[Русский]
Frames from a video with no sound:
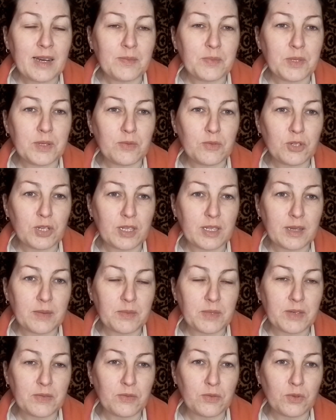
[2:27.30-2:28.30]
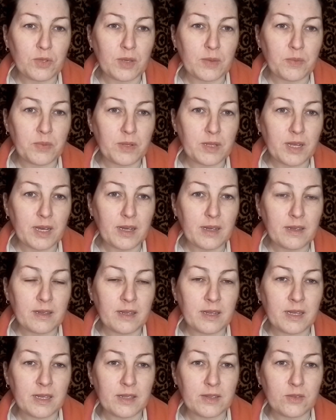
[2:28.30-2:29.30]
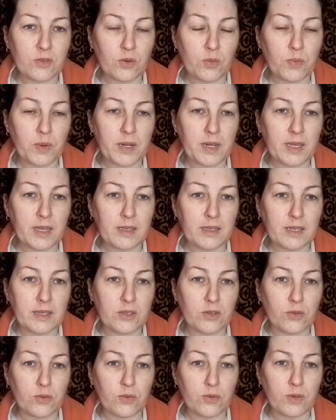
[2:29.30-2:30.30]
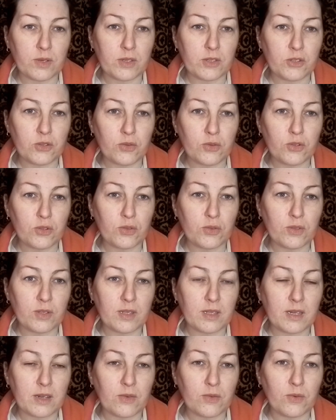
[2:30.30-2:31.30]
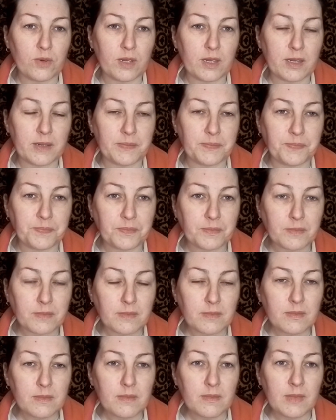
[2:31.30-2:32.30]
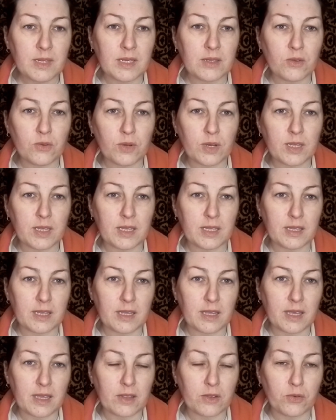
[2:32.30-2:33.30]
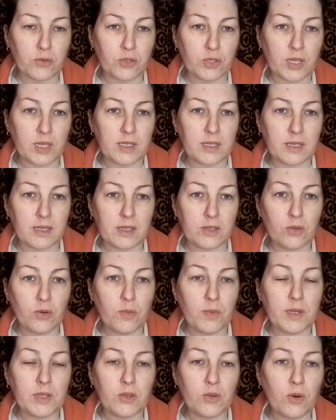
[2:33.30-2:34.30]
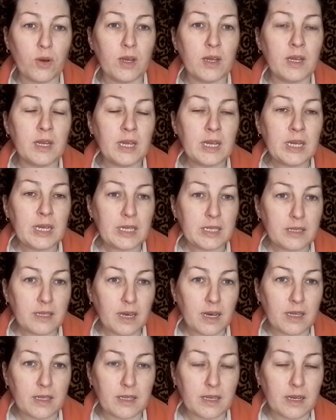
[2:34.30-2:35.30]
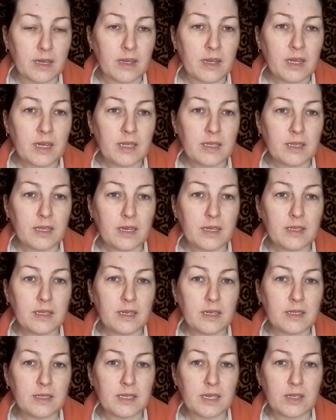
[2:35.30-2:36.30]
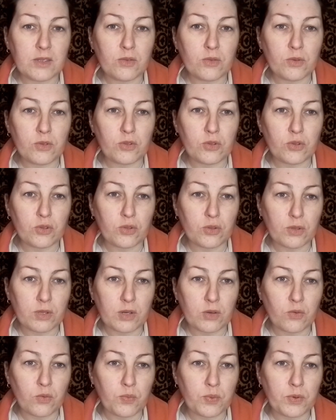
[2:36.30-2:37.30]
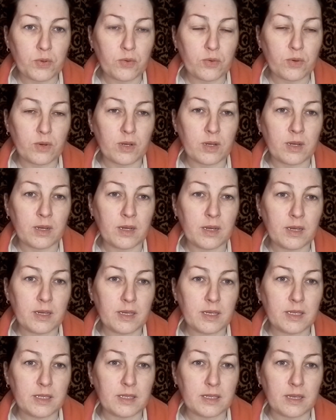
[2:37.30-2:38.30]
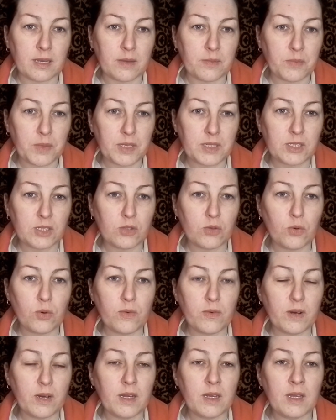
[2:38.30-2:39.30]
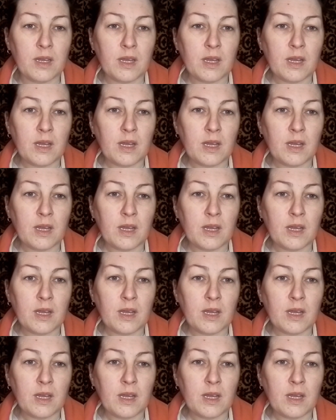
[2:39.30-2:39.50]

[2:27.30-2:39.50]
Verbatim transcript: потому что я там давно не была, то болела, то еще что-то такое это какие-то неотложные дела дома, но надо. Надо, заодно еще что-то куплю из мясного,